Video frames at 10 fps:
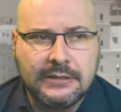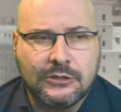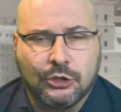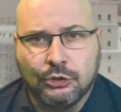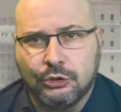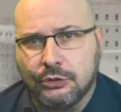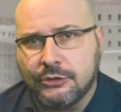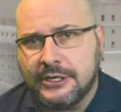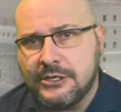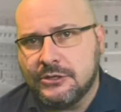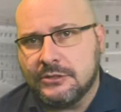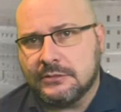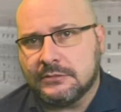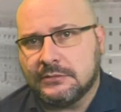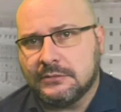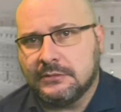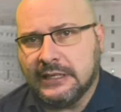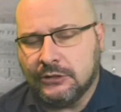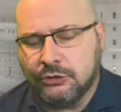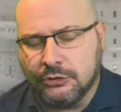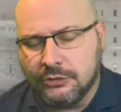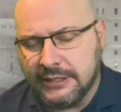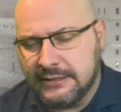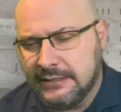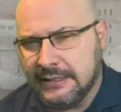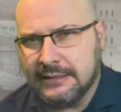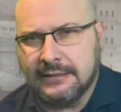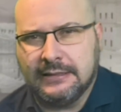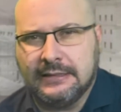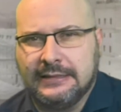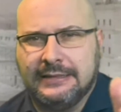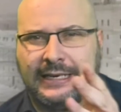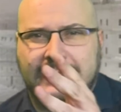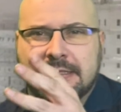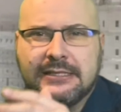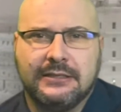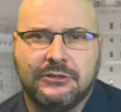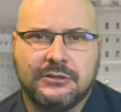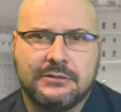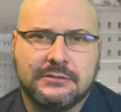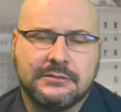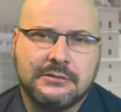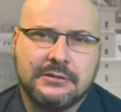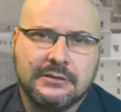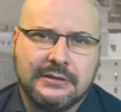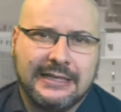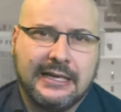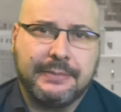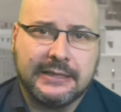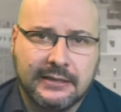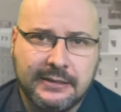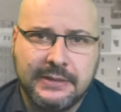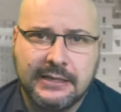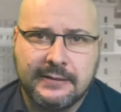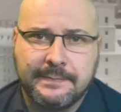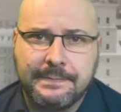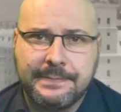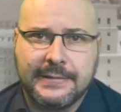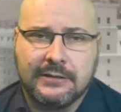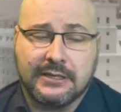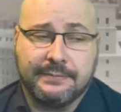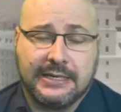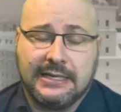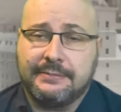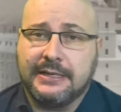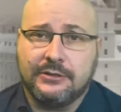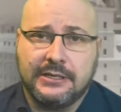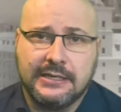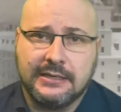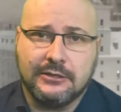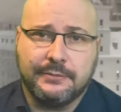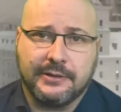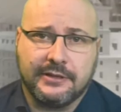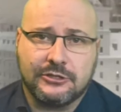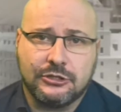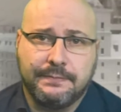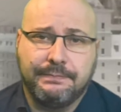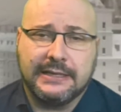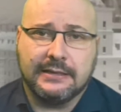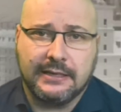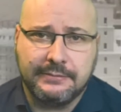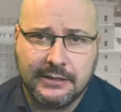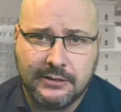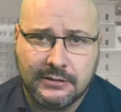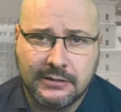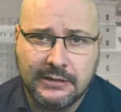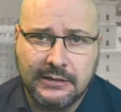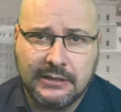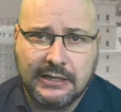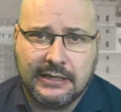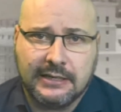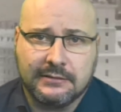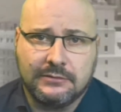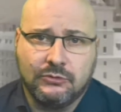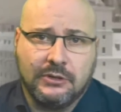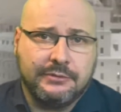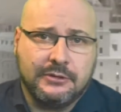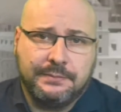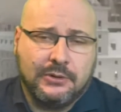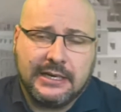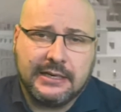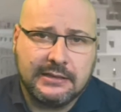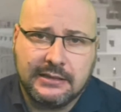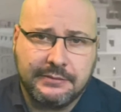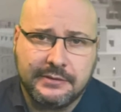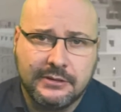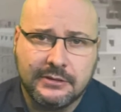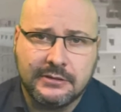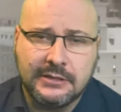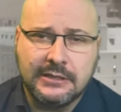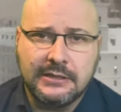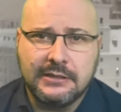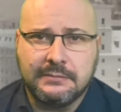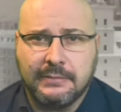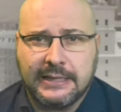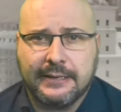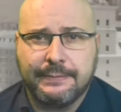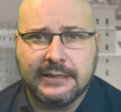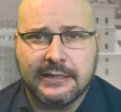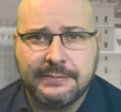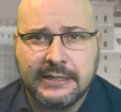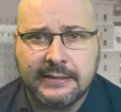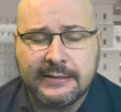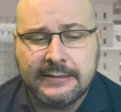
Con todo ello, en todo este tránsito de la pandemia, aunque para la mayoría los procesos pandémicos eran nuevos, poca gente ha vivido varias pandemias,